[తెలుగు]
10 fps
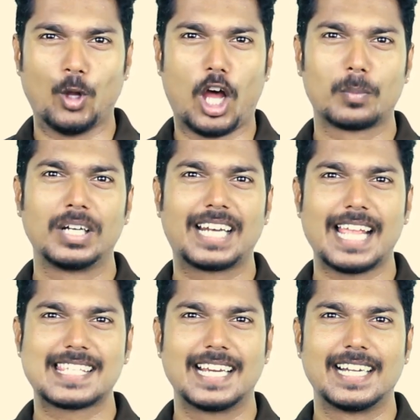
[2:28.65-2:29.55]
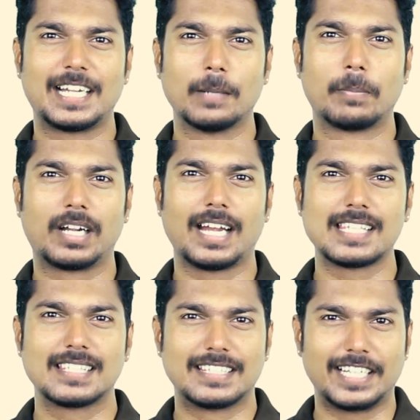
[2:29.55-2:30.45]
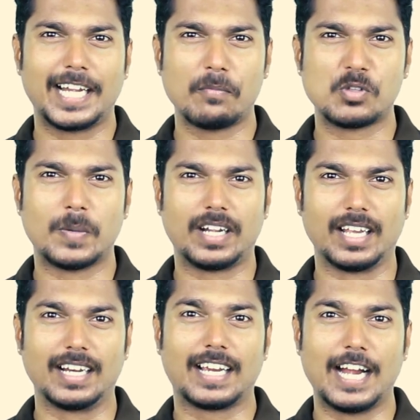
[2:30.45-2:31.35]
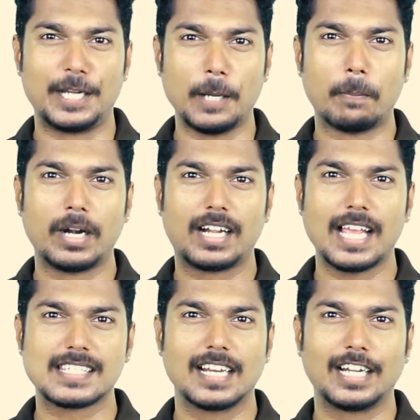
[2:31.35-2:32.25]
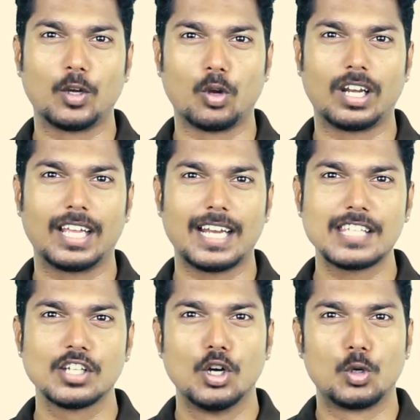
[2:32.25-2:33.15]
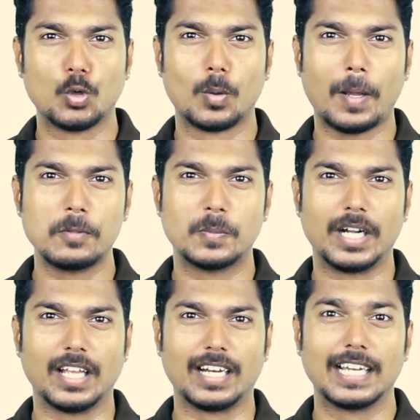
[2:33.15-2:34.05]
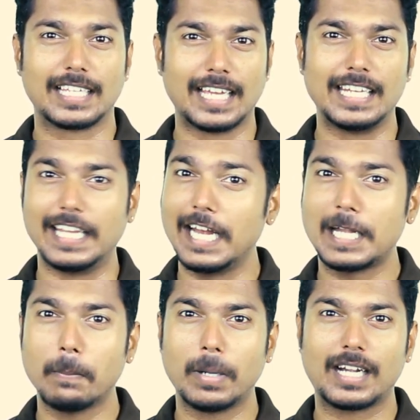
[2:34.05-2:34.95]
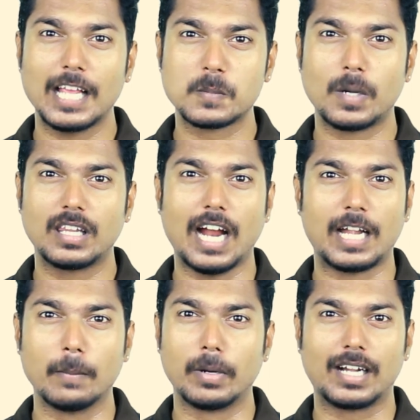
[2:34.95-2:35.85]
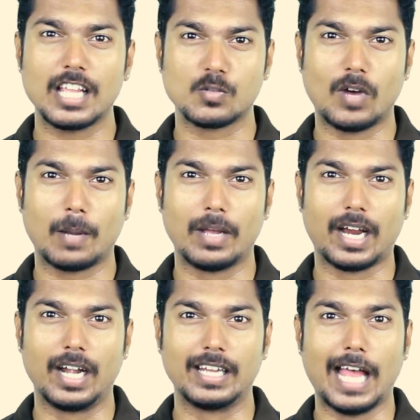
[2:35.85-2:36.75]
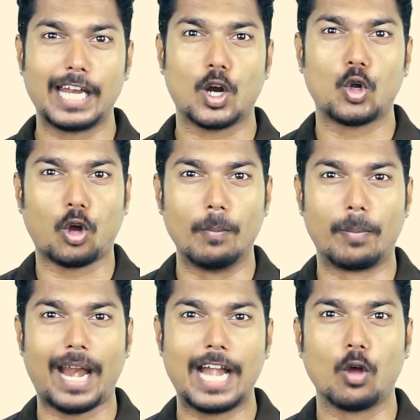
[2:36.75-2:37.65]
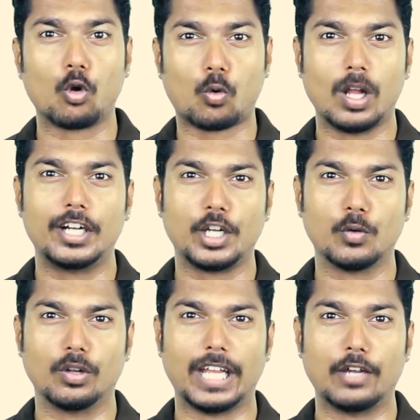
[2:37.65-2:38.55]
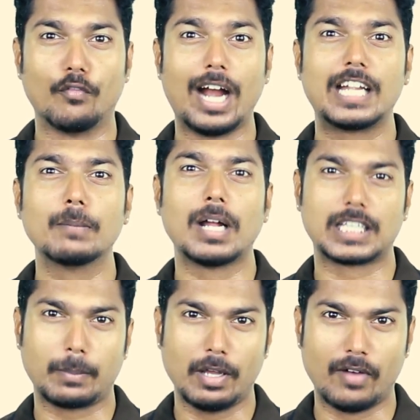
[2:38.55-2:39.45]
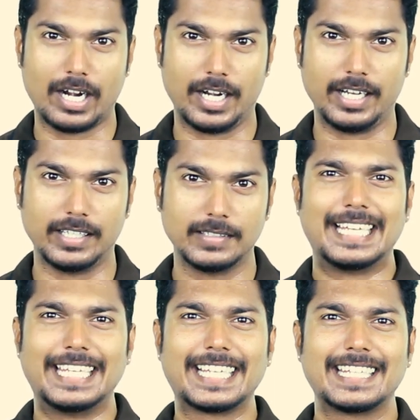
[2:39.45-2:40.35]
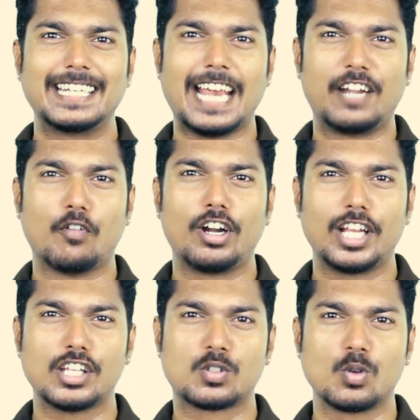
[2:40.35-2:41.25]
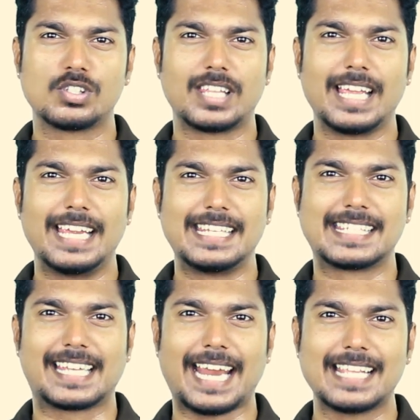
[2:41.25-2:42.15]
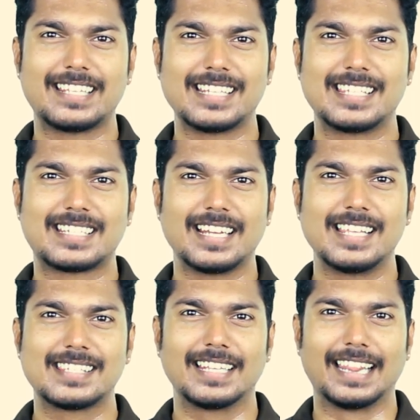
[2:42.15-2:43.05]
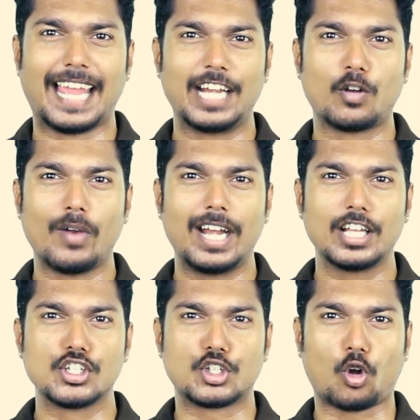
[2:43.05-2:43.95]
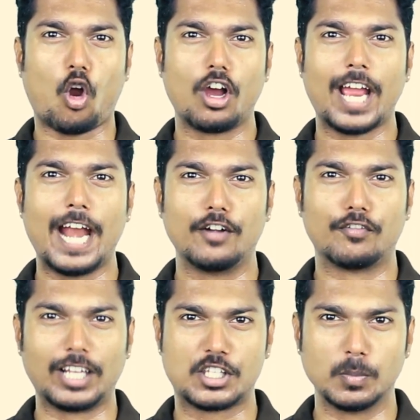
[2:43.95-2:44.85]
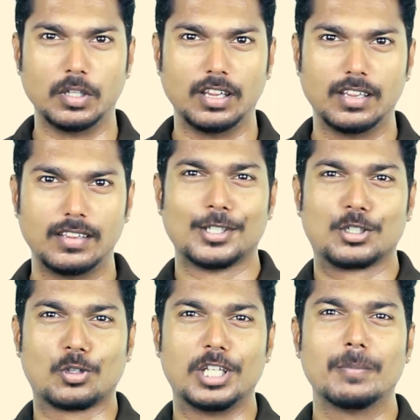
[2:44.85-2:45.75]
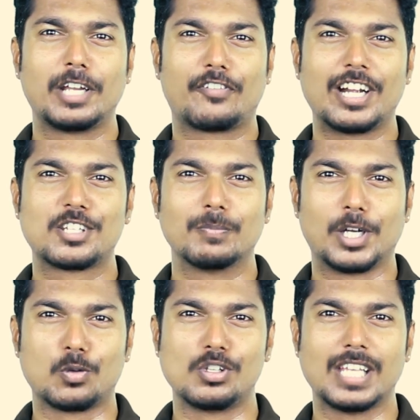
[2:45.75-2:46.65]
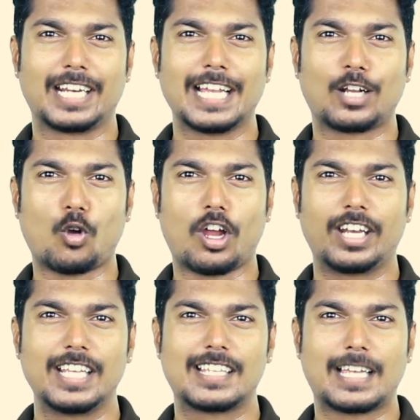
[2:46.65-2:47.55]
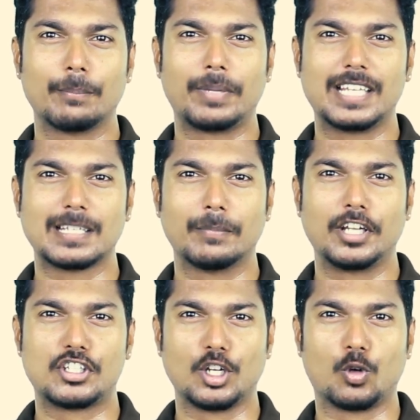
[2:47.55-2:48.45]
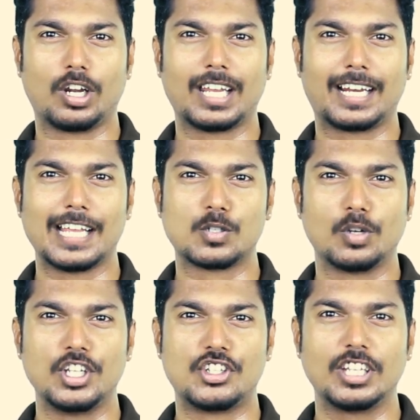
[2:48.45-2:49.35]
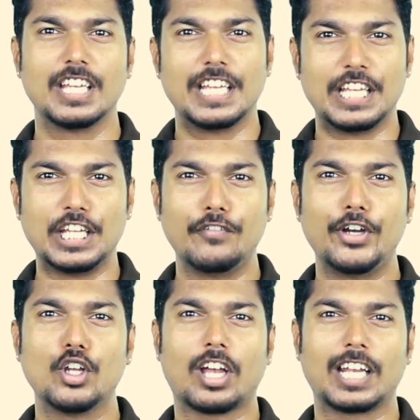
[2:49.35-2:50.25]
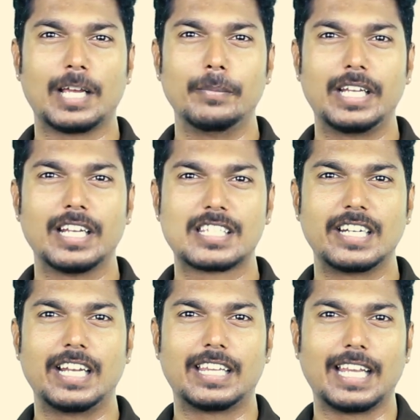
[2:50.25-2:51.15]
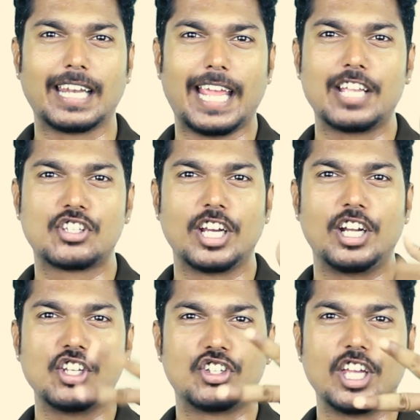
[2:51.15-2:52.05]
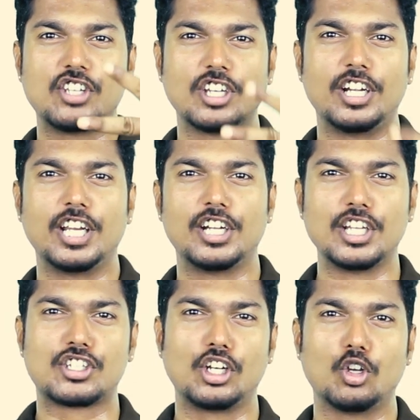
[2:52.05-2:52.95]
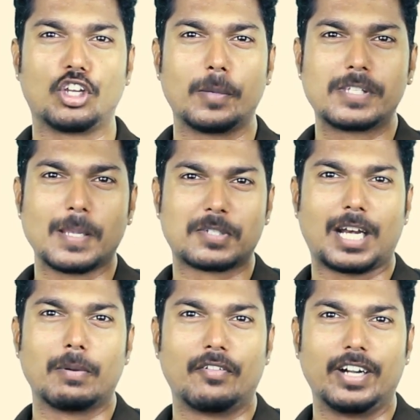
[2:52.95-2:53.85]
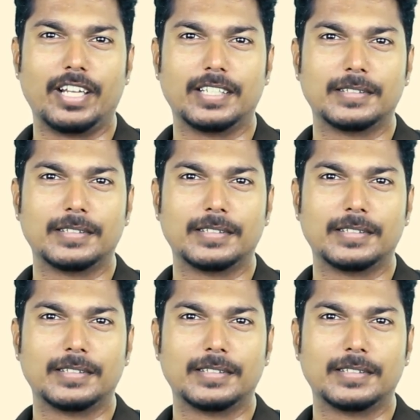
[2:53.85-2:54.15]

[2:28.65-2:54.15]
నార్మల్ గ్లాస్ కంటే టెంపర్డ్ గ్లాస్ త్రీ టైమ్స్ బెటర్ కానీ టెంపర్డ్ గ్లాస్ కంటే గొరిల గ్లాస్ టూ టైమ్స్ బెటర్ కానీ ఏ టెంపర్డ్ గ్లాస్ పెడితే ఆ టెంపర్డ్ గ్లాస్ వాడమాకండి దానికంటే ఒక బ్రాండ్ ఒక క్వాలిటీ ఉన్నాయి వాటిని మాత్రమే వాడండి ఇంకా దీని అడ్వాంటేజెస్కి వస్తే ఇది స్క్రాచ్ రెసిస్టెన్స్ లైట్ వెయిట్ స్ట్రాంగ్ అండ్ ఫ్లెక్సిబుల్ సో అది మరి ఫ్రెండ్స్ మరి చూసారుగా కార్నింగ్ కంపెనీకి సంబంధించిన గొరిల్ల గ్లాస్ గురించి ఈ వీడియో కనుక మీకు నచ్చినట్లయితే లైక్ చేయండి షేర్ చేయండి డిజిటల్ యోగికి సబ్స్క్రైబ్ అవ్వండి